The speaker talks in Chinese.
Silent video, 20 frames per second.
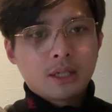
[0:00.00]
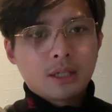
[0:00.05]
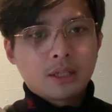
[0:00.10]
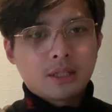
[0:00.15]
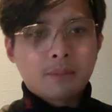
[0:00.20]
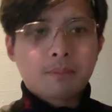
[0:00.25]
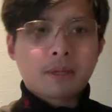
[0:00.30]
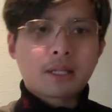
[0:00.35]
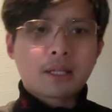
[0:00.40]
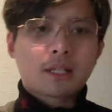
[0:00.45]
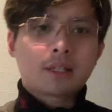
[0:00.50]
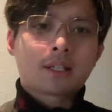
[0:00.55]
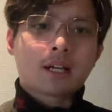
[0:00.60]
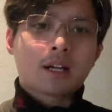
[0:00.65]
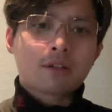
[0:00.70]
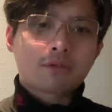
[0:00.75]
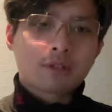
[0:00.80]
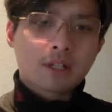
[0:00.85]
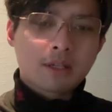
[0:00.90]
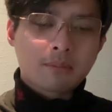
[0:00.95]
你把他
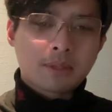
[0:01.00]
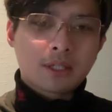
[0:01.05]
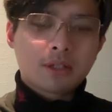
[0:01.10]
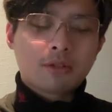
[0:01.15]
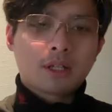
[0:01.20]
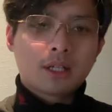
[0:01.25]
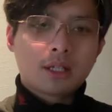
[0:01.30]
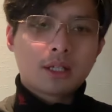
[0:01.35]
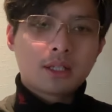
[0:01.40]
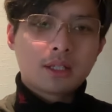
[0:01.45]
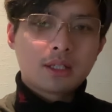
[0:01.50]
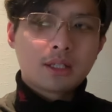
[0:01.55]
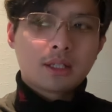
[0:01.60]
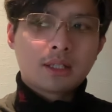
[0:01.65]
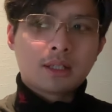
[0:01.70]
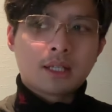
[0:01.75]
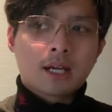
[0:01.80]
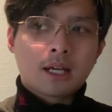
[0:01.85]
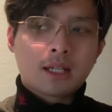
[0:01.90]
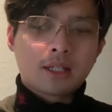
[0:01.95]
调出来没有啊？
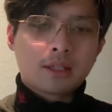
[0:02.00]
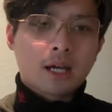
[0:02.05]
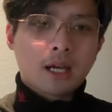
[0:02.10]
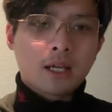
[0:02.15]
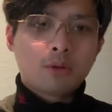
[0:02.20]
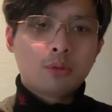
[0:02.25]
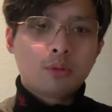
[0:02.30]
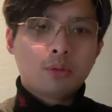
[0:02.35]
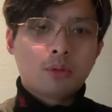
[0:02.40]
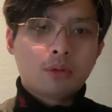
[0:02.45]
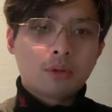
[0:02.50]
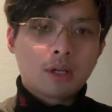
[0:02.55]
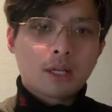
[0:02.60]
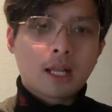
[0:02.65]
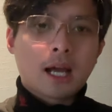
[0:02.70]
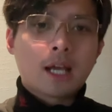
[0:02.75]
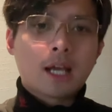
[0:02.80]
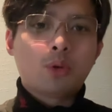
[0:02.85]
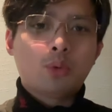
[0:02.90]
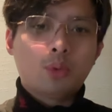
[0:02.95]
哪哪一股
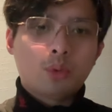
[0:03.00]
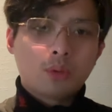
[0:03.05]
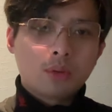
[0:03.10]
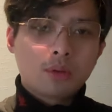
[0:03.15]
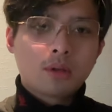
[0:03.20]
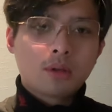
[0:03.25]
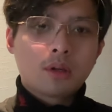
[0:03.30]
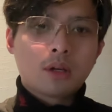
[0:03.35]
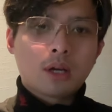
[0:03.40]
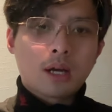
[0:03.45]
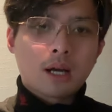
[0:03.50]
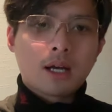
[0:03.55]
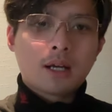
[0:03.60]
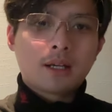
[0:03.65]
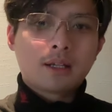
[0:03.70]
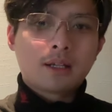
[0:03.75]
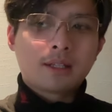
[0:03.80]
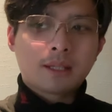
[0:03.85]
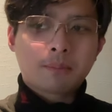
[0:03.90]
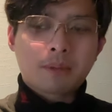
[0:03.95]
哪一股
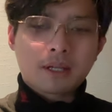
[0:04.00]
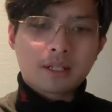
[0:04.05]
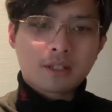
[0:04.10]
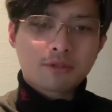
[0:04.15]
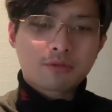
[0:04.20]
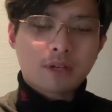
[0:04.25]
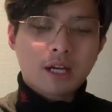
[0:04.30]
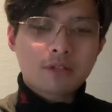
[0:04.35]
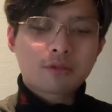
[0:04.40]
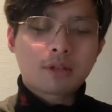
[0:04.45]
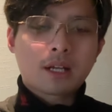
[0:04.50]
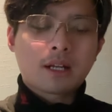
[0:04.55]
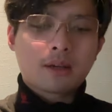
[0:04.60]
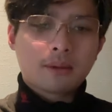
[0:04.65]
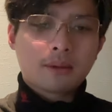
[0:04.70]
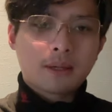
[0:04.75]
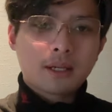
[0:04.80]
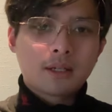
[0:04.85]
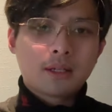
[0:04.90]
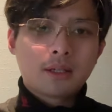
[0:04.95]
啊？你把他抓出来
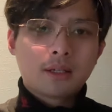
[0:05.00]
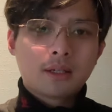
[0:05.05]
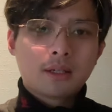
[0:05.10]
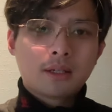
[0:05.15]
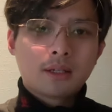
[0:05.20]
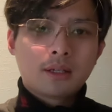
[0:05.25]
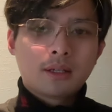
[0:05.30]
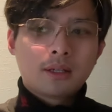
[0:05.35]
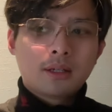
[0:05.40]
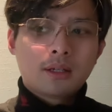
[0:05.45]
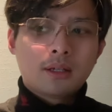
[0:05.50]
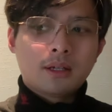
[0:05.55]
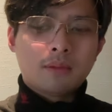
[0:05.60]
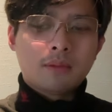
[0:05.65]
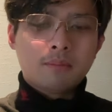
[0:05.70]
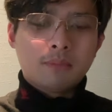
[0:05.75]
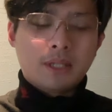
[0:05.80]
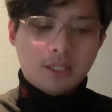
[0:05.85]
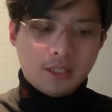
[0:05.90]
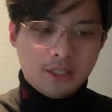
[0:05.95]
了吗？啊，
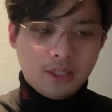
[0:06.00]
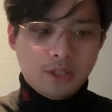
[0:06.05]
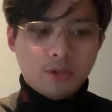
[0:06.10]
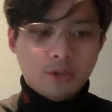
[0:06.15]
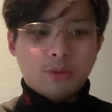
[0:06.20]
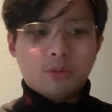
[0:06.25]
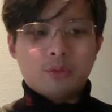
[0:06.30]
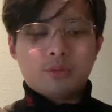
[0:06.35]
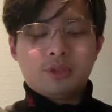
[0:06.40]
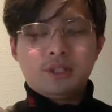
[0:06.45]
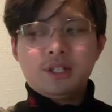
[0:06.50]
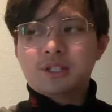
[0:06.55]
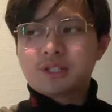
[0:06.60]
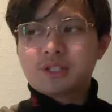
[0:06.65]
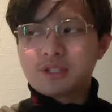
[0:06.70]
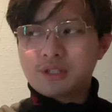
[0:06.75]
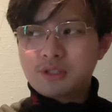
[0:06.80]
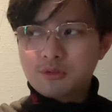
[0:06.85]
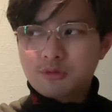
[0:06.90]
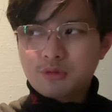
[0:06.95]
没有，你
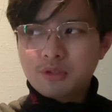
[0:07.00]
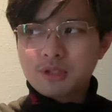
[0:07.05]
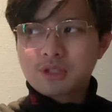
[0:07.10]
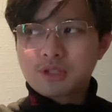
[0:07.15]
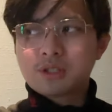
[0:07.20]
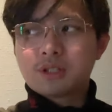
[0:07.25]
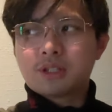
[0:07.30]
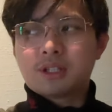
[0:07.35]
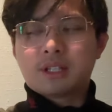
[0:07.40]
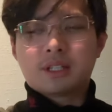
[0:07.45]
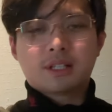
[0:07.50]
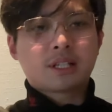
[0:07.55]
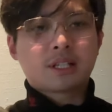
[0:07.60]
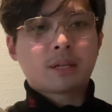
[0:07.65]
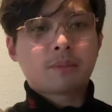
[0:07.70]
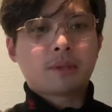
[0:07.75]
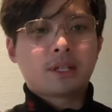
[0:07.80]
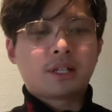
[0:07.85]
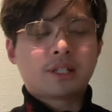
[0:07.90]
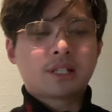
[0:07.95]
只是说是你的下
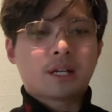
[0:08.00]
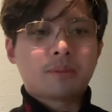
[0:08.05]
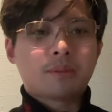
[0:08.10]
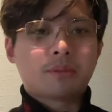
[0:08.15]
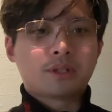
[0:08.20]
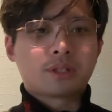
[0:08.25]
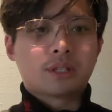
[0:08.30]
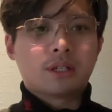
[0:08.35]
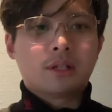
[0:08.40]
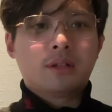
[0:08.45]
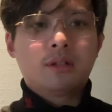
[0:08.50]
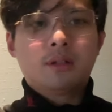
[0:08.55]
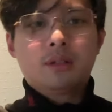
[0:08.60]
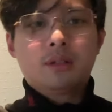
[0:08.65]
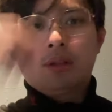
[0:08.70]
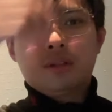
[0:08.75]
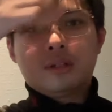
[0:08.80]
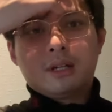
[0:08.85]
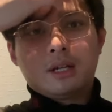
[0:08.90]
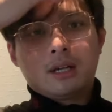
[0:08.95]
面一个加盟商
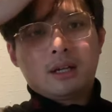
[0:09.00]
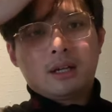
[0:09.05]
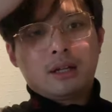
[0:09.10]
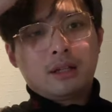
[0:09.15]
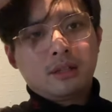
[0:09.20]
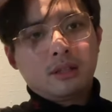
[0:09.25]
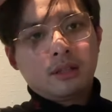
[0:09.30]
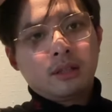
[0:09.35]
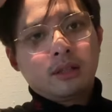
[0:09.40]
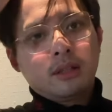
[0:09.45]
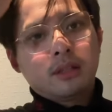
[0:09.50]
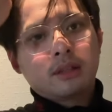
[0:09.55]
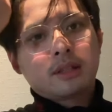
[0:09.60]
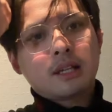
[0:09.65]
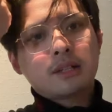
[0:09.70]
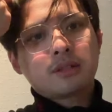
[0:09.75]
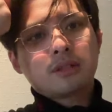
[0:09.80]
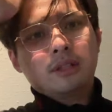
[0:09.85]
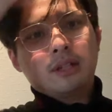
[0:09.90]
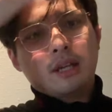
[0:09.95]
啊。
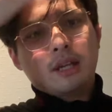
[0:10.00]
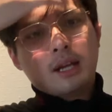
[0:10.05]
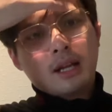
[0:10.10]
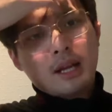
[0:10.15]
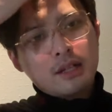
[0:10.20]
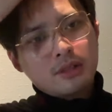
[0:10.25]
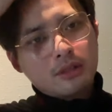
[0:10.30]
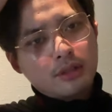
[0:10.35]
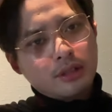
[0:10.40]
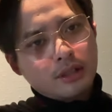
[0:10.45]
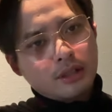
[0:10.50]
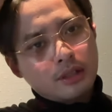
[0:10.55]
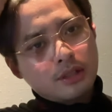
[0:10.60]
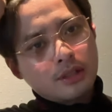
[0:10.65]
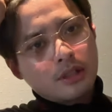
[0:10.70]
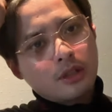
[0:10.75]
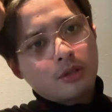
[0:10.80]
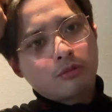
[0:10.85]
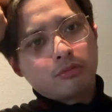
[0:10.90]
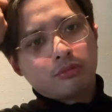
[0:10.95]
但是你按照你的这
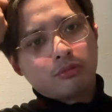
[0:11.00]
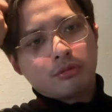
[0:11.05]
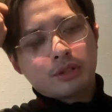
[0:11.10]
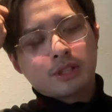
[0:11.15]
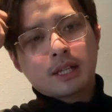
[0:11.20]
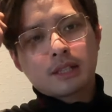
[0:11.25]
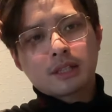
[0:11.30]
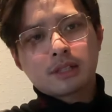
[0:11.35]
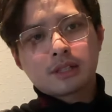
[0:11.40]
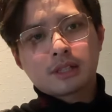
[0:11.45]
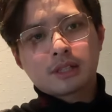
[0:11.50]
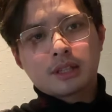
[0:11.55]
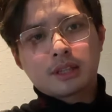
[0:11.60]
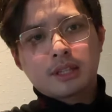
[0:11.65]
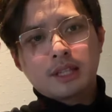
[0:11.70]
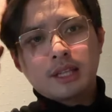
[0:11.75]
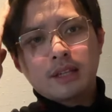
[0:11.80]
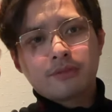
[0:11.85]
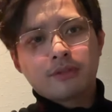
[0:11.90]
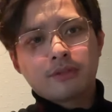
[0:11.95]
个股价的这个
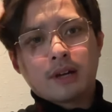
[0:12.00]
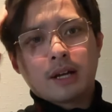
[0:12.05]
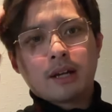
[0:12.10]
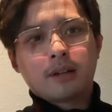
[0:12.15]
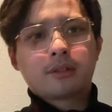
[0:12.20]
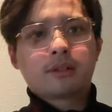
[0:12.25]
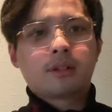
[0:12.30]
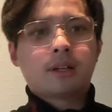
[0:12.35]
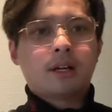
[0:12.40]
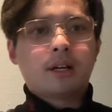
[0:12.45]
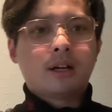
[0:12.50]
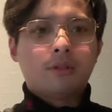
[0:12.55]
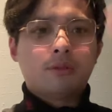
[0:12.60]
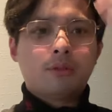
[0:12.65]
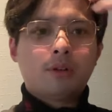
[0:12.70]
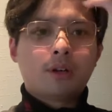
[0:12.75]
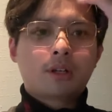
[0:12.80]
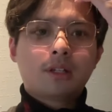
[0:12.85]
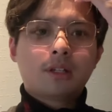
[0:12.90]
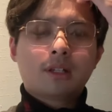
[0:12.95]
跌法啊，
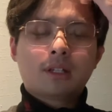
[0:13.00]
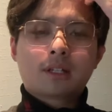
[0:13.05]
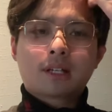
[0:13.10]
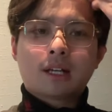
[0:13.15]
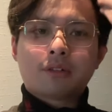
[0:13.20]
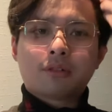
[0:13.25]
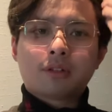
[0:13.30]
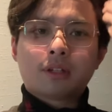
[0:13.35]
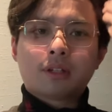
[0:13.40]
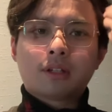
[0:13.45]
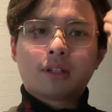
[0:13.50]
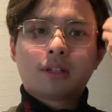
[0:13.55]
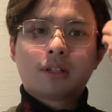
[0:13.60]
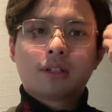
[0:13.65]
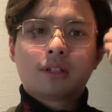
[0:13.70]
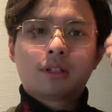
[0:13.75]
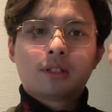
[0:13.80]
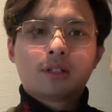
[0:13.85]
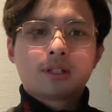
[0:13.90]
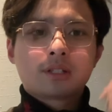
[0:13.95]
我个人感觉
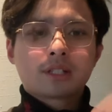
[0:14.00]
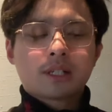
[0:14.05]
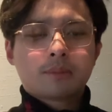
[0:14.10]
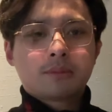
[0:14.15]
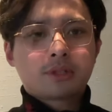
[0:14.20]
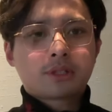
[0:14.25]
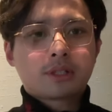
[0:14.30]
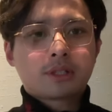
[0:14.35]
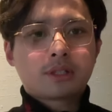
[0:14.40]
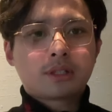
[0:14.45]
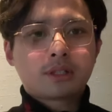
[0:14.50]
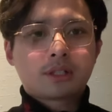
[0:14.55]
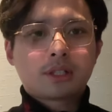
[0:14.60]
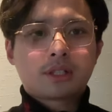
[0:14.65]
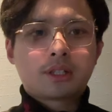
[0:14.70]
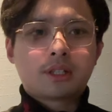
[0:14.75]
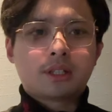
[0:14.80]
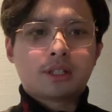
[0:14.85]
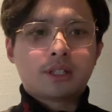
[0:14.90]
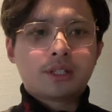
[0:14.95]
加盟商的这个
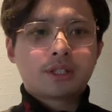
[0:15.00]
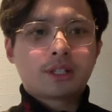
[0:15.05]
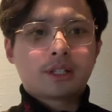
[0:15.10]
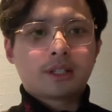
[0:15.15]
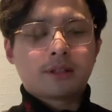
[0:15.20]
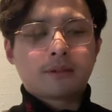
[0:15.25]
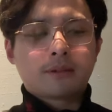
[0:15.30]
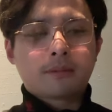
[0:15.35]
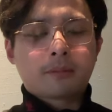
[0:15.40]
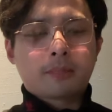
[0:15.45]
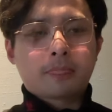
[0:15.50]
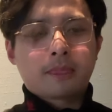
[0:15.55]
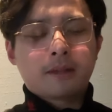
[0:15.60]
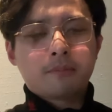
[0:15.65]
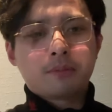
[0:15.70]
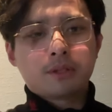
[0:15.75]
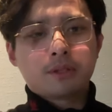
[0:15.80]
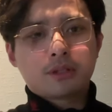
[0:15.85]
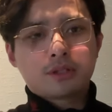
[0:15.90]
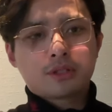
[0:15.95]
可能性
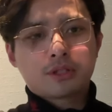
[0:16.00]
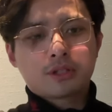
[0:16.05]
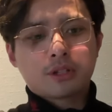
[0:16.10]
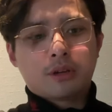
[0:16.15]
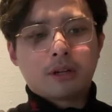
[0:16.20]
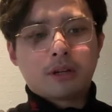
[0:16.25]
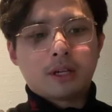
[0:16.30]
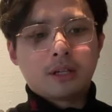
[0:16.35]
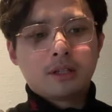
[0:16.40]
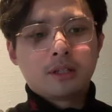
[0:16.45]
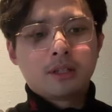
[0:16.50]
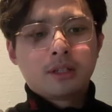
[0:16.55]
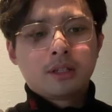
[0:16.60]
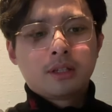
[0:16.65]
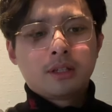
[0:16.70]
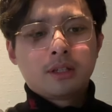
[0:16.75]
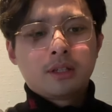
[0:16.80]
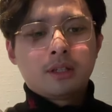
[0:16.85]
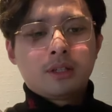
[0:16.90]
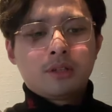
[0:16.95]
也比较小啊。
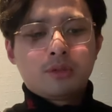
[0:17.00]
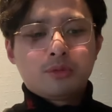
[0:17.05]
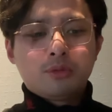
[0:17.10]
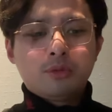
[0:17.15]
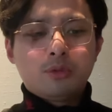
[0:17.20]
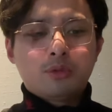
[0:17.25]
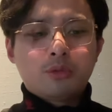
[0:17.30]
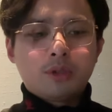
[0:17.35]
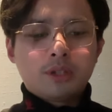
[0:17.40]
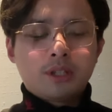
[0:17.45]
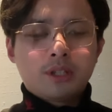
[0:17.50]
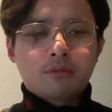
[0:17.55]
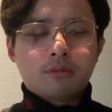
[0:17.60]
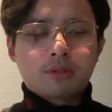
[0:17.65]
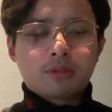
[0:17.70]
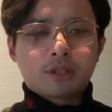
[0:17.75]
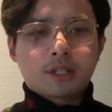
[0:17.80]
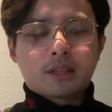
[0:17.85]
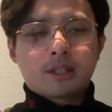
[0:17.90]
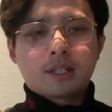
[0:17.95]
如果你
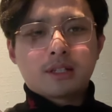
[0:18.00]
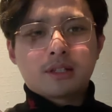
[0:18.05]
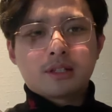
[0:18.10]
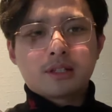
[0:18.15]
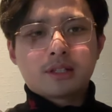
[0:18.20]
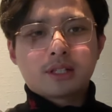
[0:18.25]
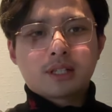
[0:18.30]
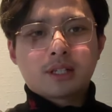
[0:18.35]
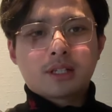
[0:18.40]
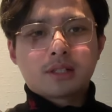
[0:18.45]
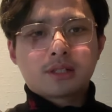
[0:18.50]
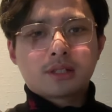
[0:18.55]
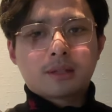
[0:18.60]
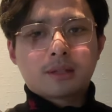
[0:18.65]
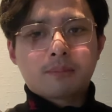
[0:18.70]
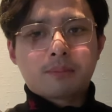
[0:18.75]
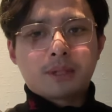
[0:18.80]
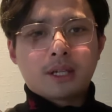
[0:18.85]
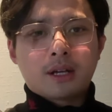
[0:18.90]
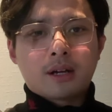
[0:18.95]
股价跌成这个这个
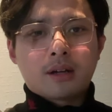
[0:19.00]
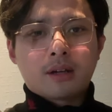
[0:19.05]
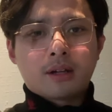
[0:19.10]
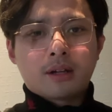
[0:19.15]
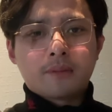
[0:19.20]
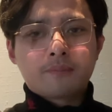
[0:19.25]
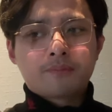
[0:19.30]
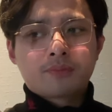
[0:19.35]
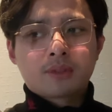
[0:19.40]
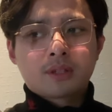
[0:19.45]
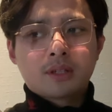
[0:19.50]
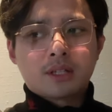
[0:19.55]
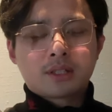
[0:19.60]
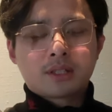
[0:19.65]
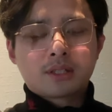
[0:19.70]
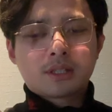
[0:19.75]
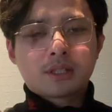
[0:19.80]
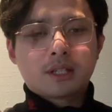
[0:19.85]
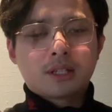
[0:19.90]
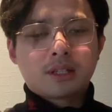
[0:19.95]
逼样了。啊，
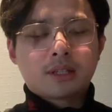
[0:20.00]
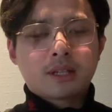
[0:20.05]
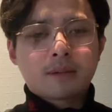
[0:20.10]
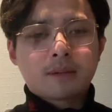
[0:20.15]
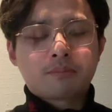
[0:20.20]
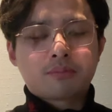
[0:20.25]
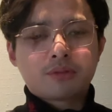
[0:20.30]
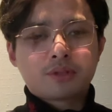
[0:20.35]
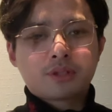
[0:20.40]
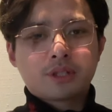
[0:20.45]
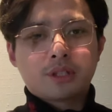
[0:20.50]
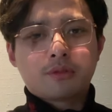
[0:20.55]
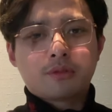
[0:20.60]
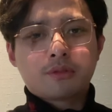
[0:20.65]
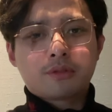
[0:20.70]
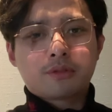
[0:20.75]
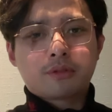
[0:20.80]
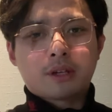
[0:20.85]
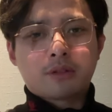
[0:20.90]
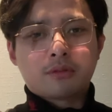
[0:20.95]
这个人他不是你
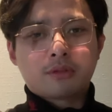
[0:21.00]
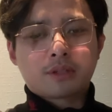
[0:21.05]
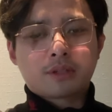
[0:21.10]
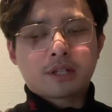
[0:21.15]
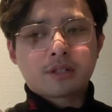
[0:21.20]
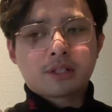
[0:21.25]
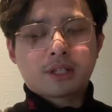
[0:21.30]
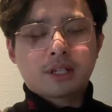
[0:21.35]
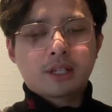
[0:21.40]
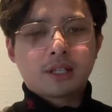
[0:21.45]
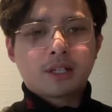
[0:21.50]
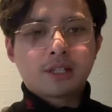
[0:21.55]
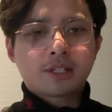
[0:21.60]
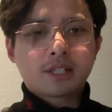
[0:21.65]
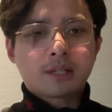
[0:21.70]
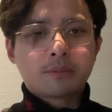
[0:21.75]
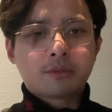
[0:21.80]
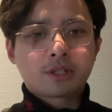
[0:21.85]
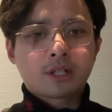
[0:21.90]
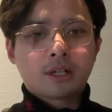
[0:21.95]
公司员工，他是你一个一个
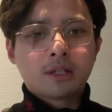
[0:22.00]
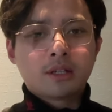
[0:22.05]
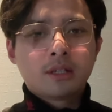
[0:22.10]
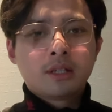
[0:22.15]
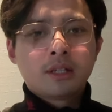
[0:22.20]
加盟商，